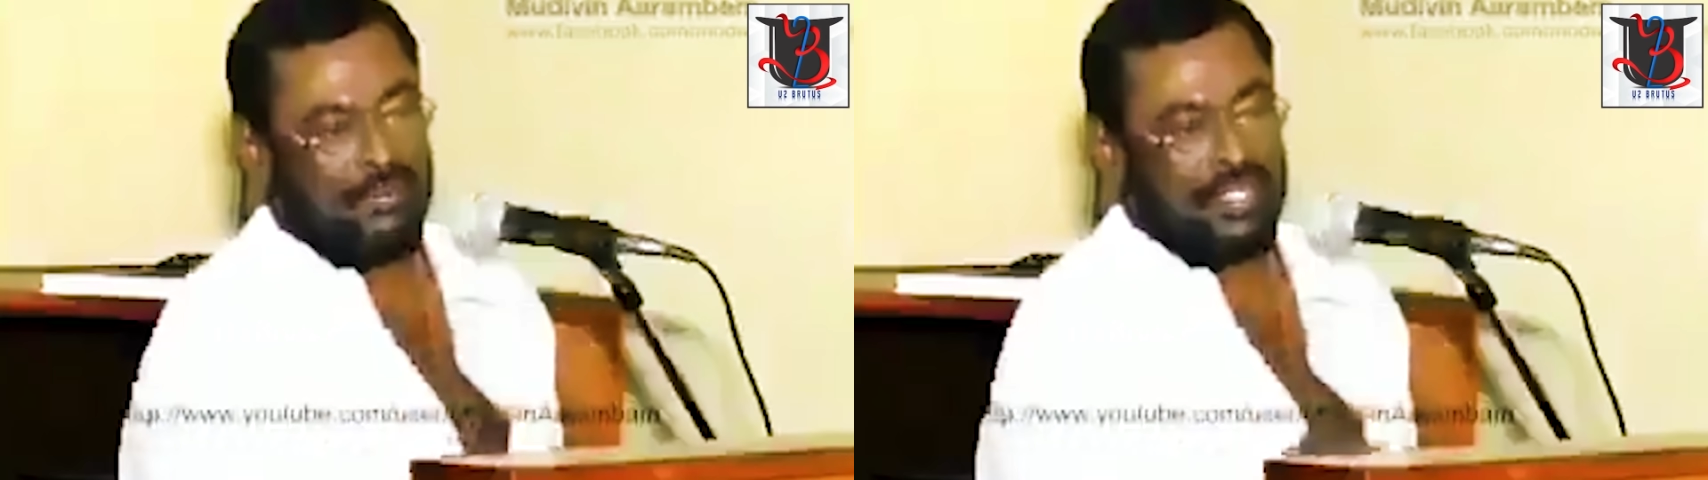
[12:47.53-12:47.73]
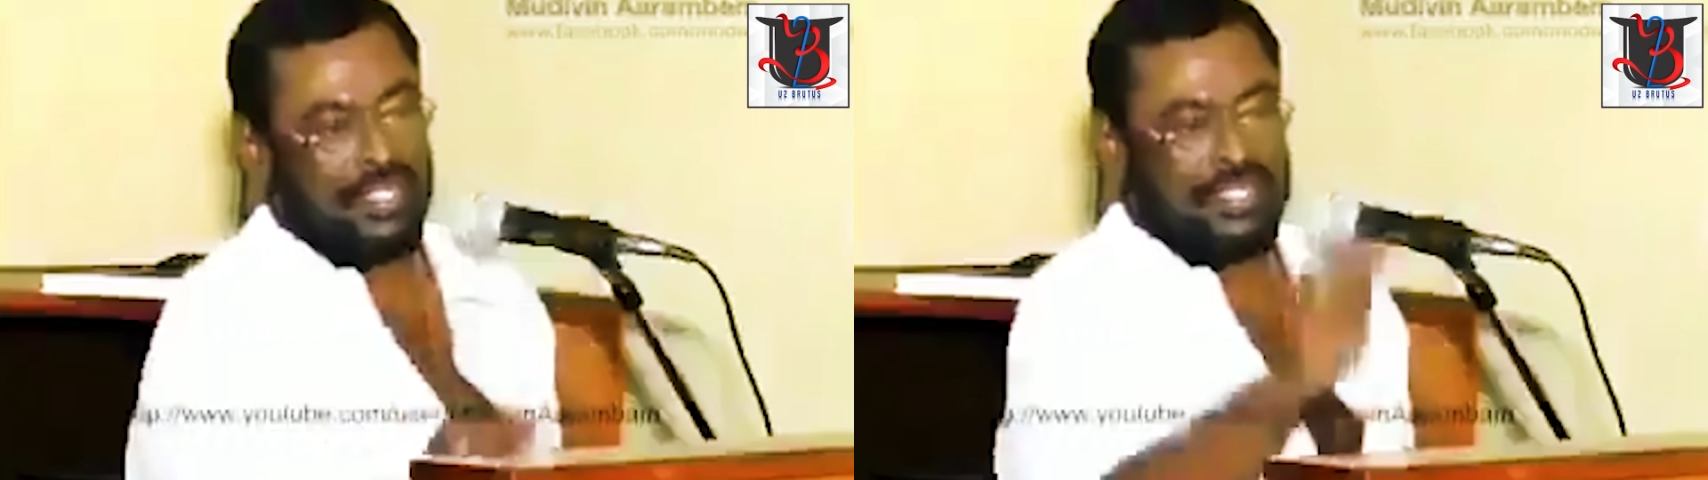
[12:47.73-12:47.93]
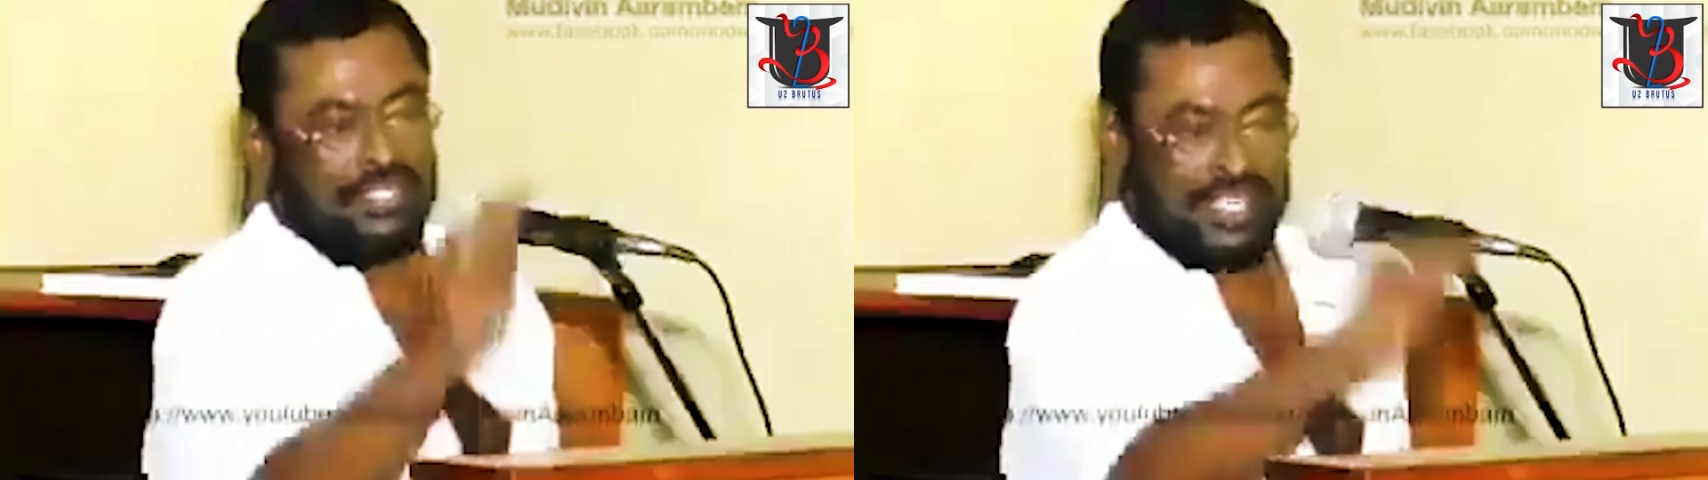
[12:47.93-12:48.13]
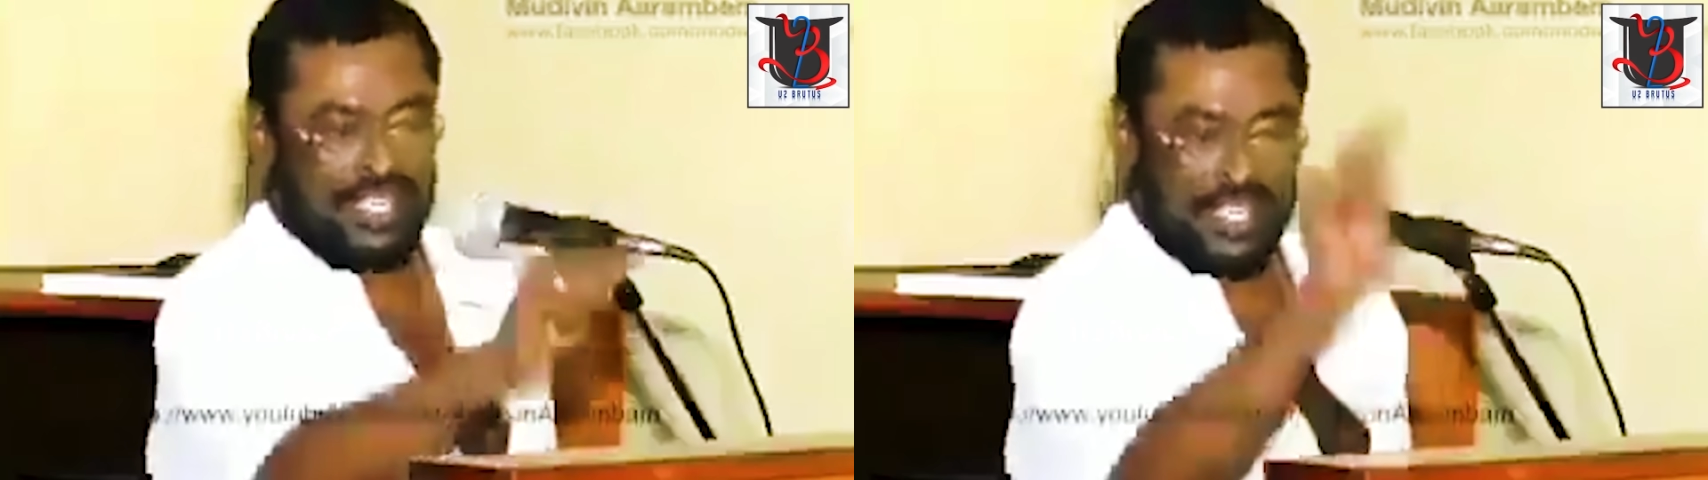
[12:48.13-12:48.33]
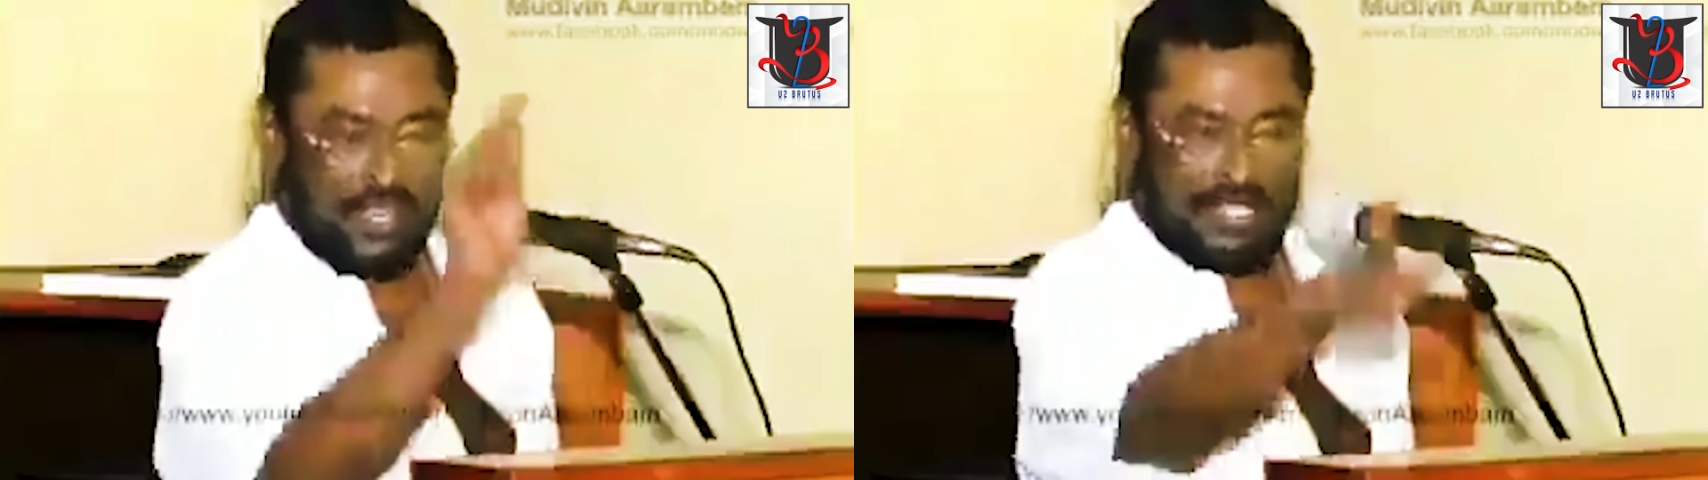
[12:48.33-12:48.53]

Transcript: லாரியில் பாத்தீங்கன்னா